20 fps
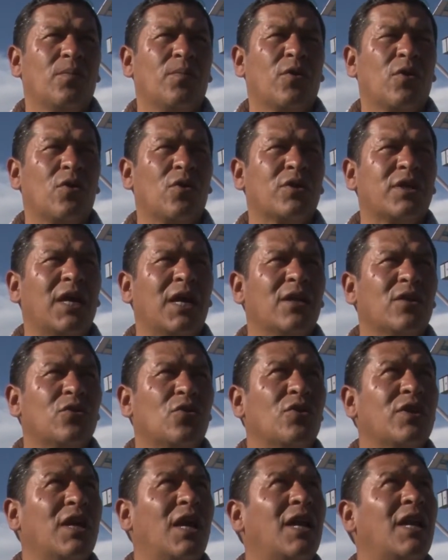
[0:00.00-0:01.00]
Por lo
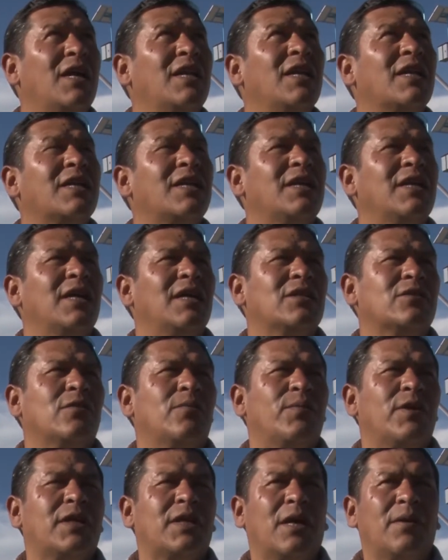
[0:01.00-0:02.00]
tanto, ya la energía es
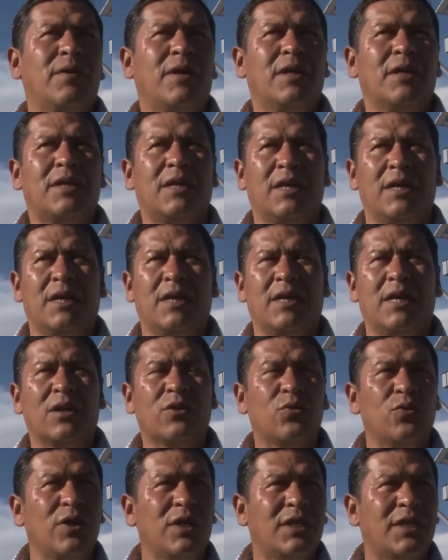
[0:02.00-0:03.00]
completamente
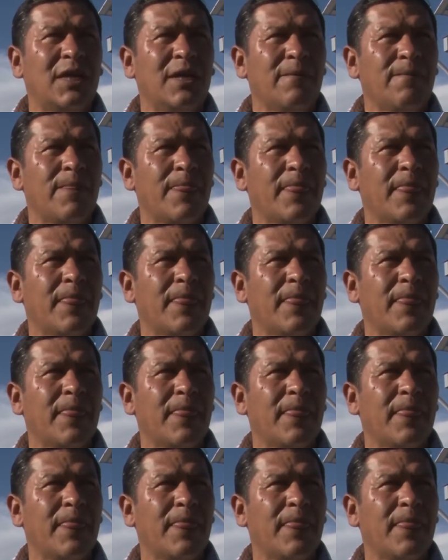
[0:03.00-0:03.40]
gratuita.